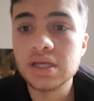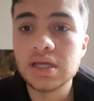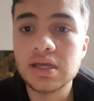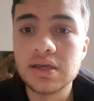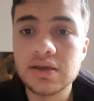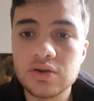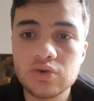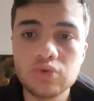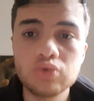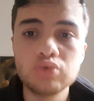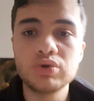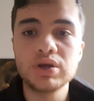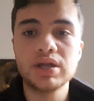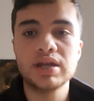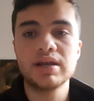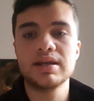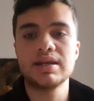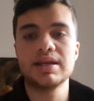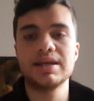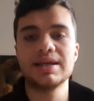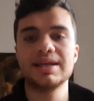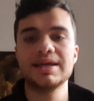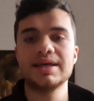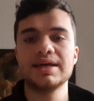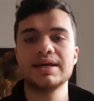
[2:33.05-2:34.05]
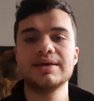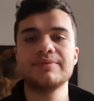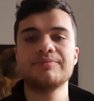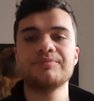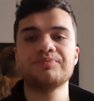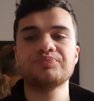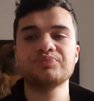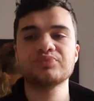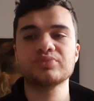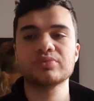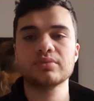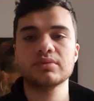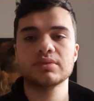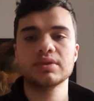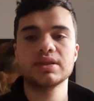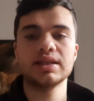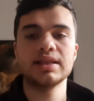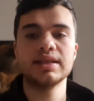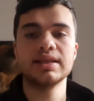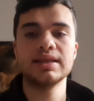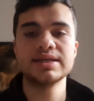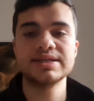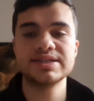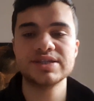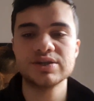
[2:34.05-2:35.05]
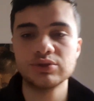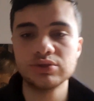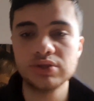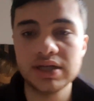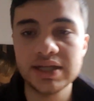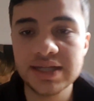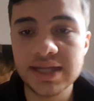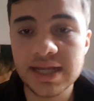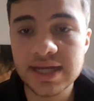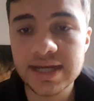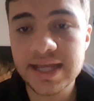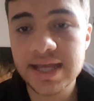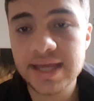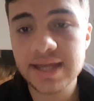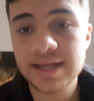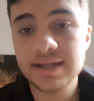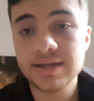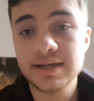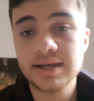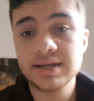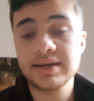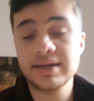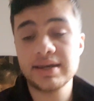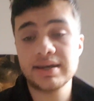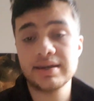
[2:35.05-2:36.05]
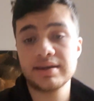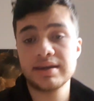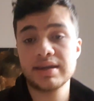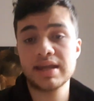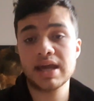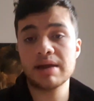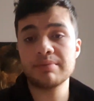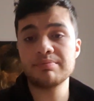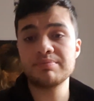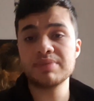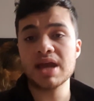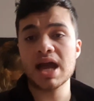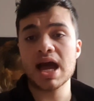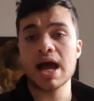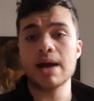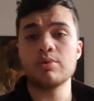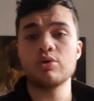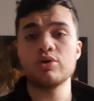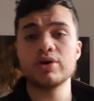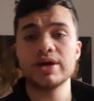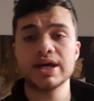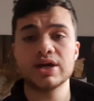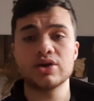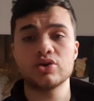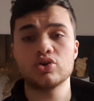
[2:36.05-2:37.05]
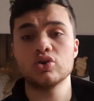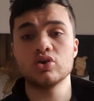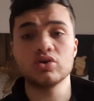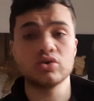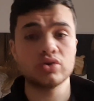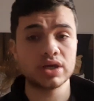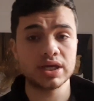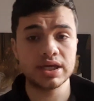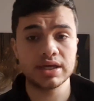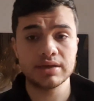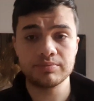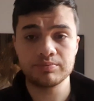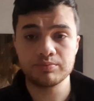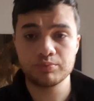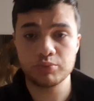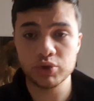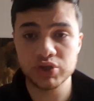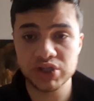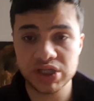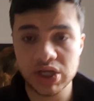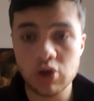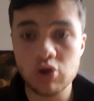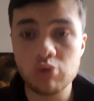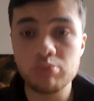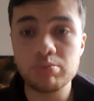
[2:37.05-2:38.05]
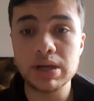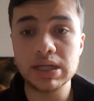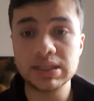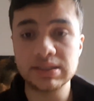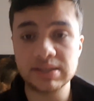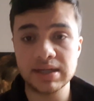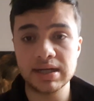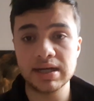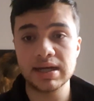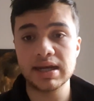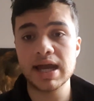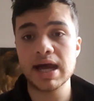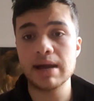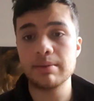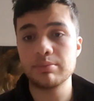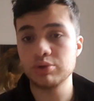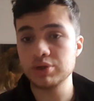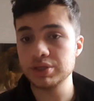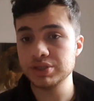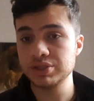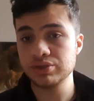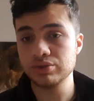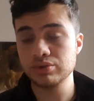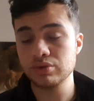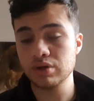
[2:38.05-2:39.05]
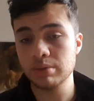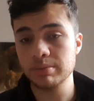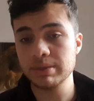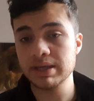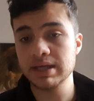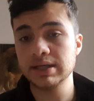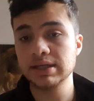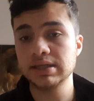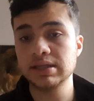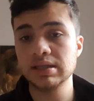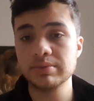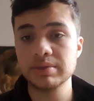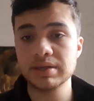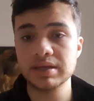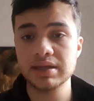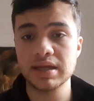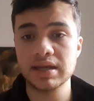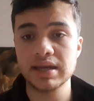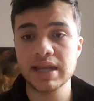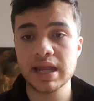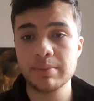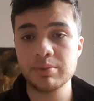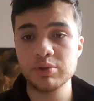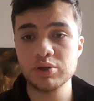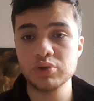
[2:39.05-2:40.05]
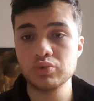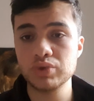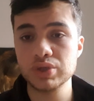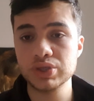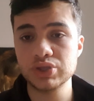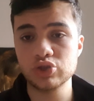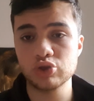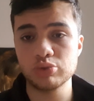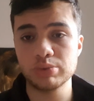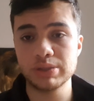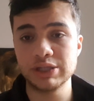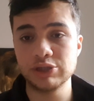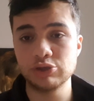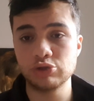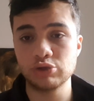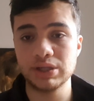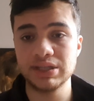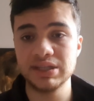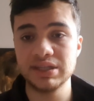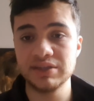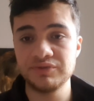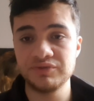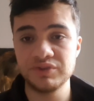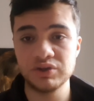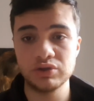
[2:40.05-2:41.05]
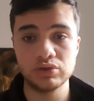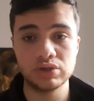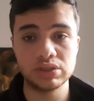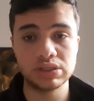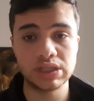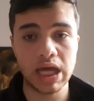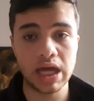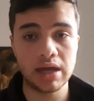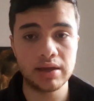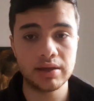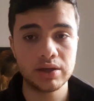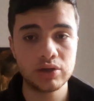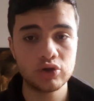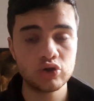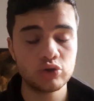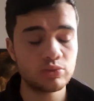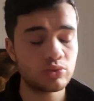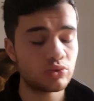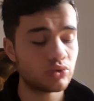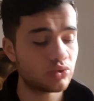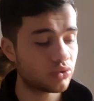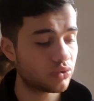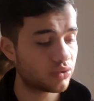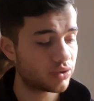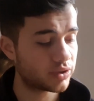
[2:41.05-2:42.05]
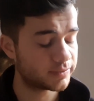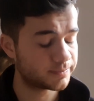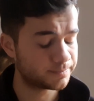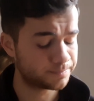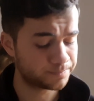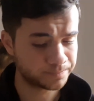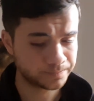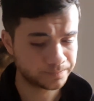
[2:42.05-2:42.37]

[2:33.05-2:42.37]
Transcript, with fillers: Eh, comunque le, le, seconde linee ne, ne, abbiamo, ecco, e possiamo battere il Napoli sicuramente, perché il Napoli in questo momento è in difficoltà. Comunque.